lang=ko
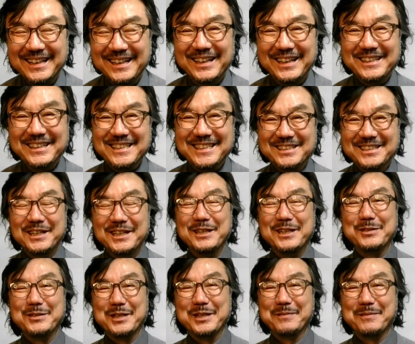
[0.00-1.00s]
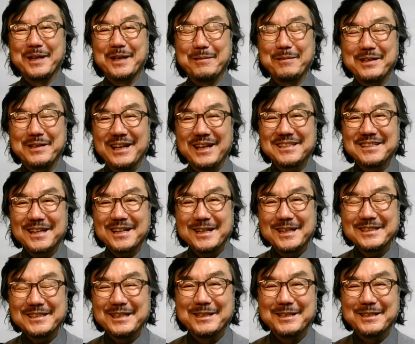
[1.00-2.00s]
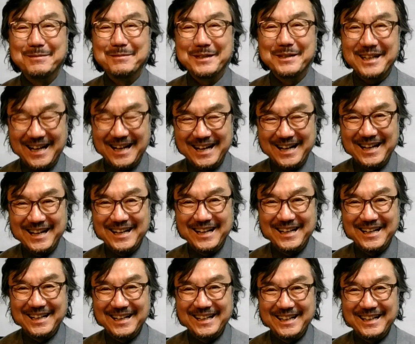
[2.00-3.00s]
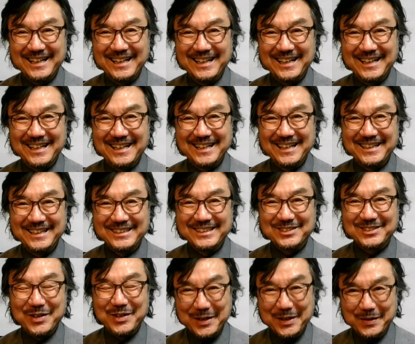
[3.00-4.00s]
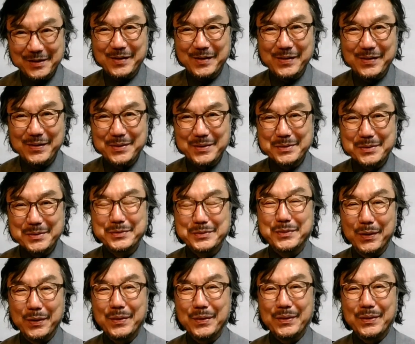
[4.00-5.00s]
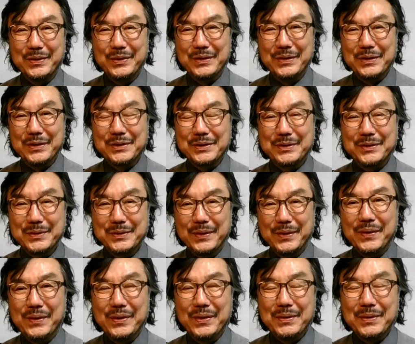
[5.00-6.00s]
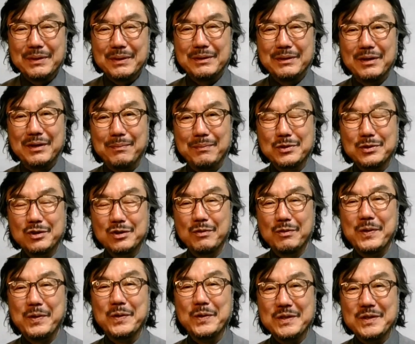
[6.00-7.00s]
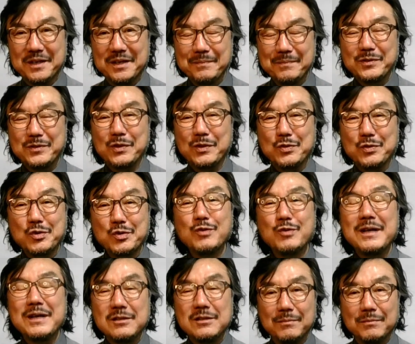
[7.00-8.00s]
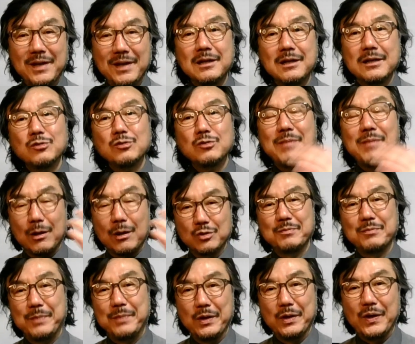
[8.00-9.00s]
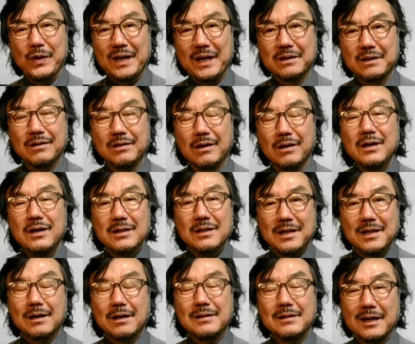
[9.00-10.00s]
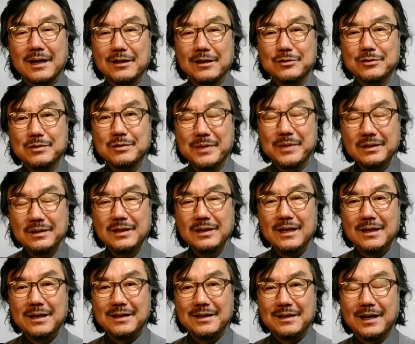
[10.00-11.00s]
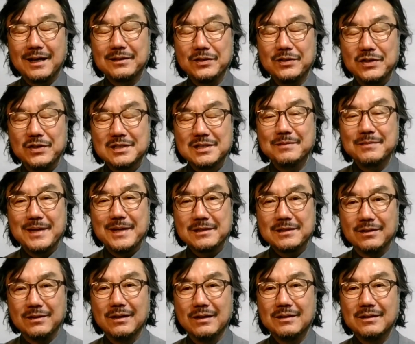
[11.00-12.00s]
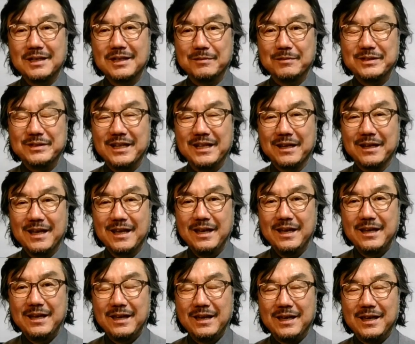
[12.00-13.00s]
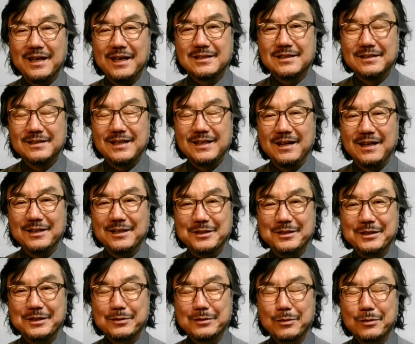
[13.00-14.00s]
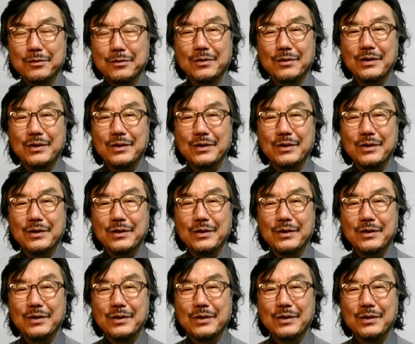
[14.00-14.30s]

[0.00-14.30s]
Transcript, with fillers: 신청해 주시기 바랍니다. 착한 사진은 버려라. 좋아요, 구독, 그리고 어, 보시고 배운 점, 또 궁금한 점, 나는 이것 좀 알고 싶어요 하는 거 댓글 달아주시면 내가 또 열심히 해서 여러분들에게 예, 전달해 드리도록